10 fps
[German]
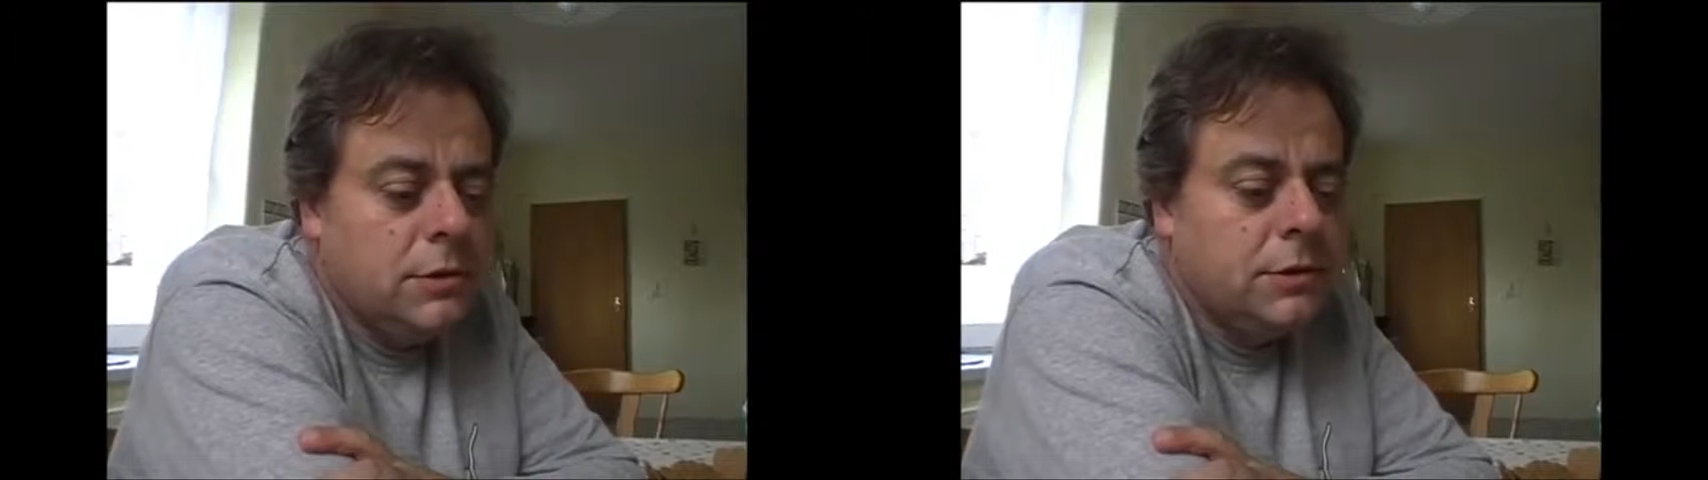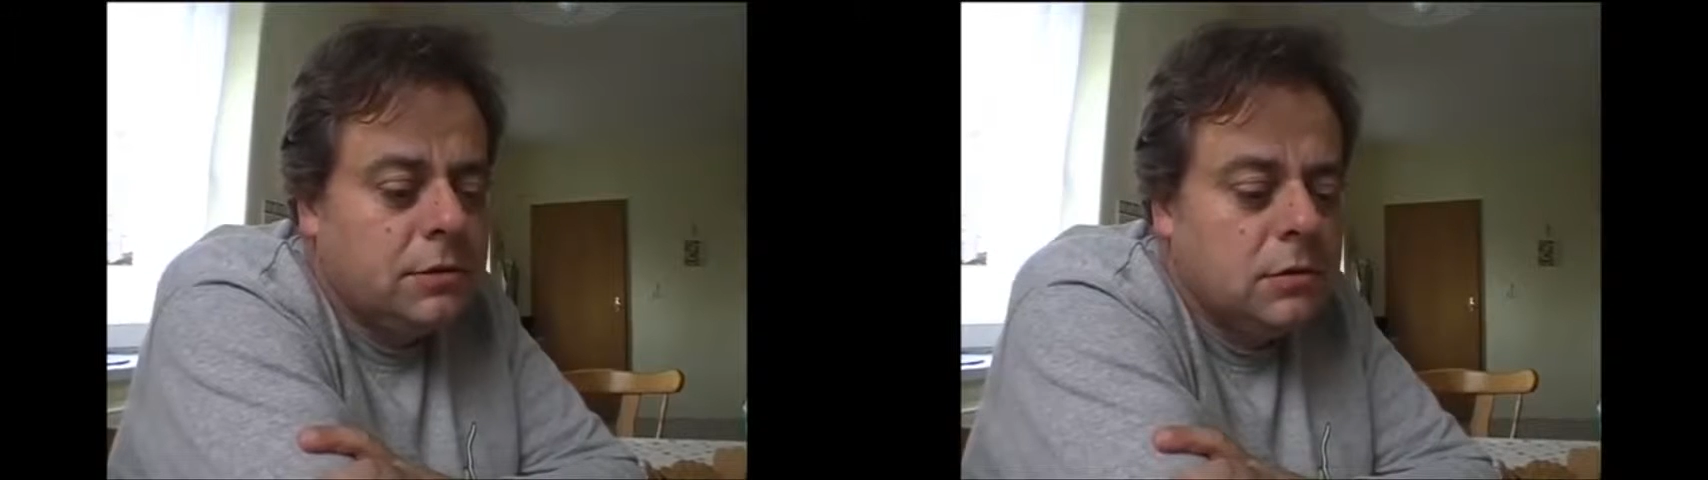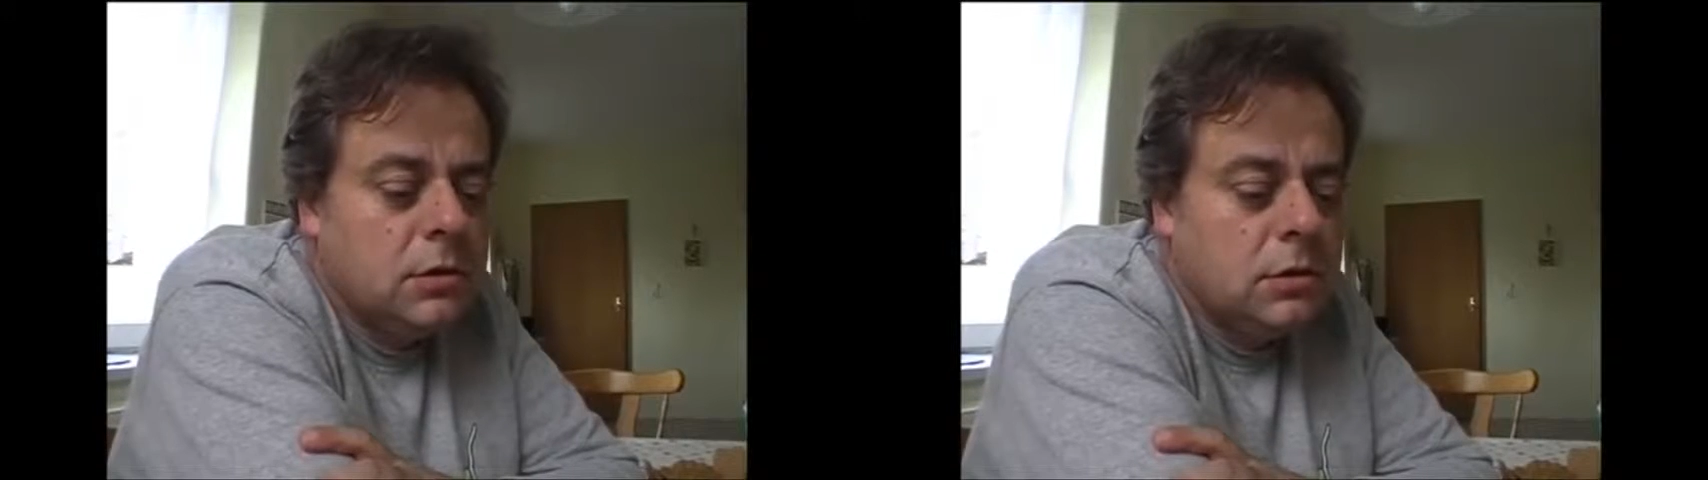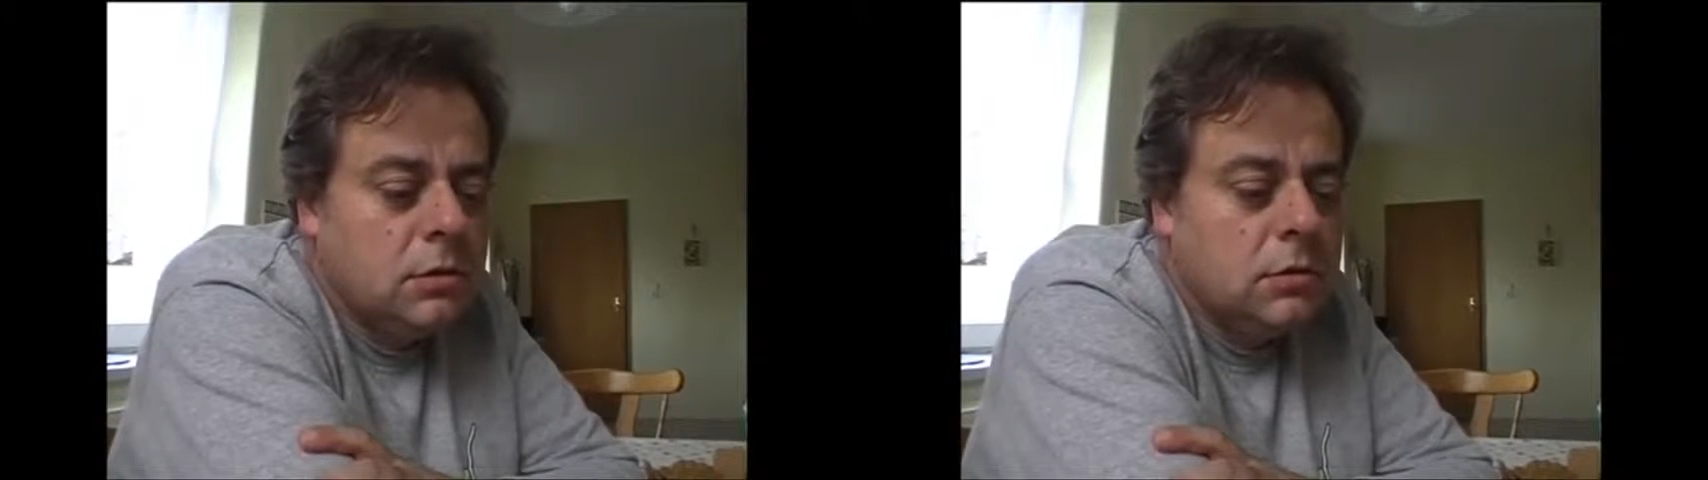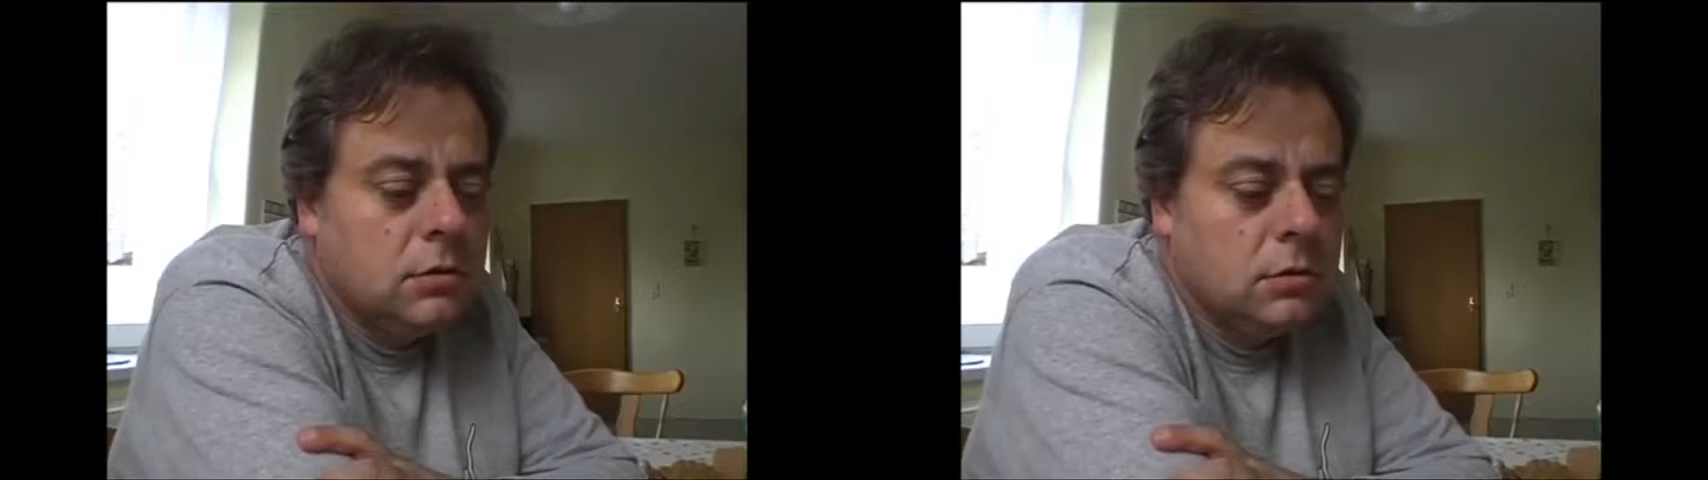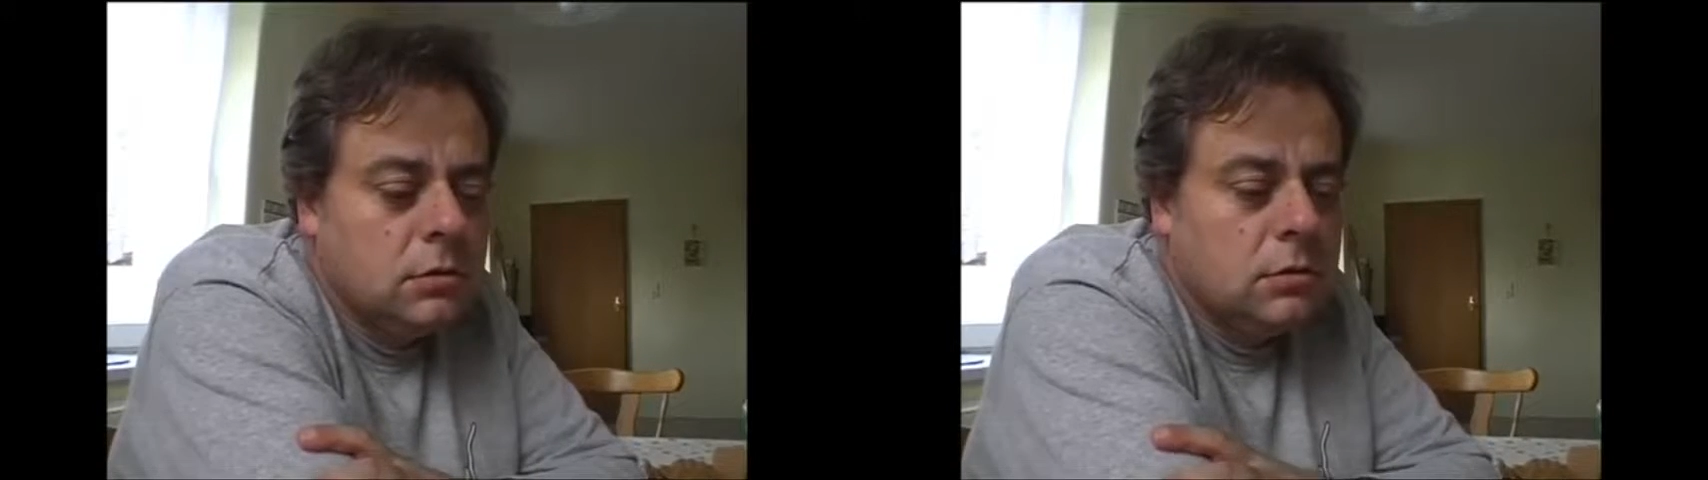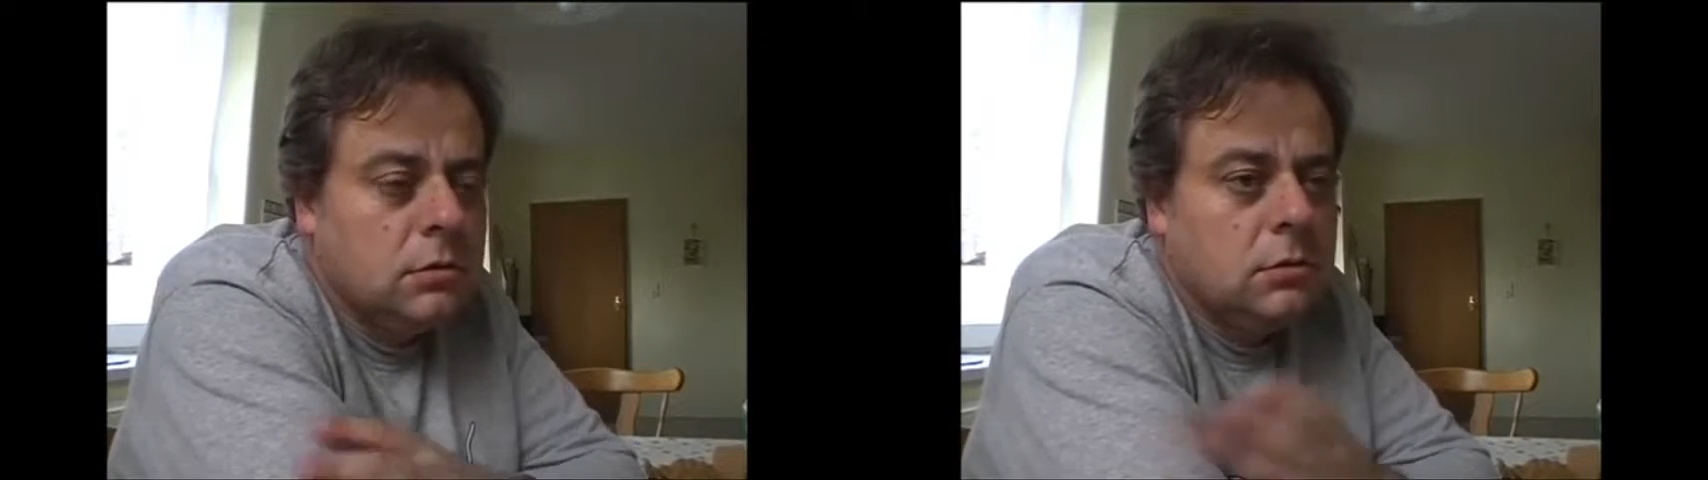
ist, die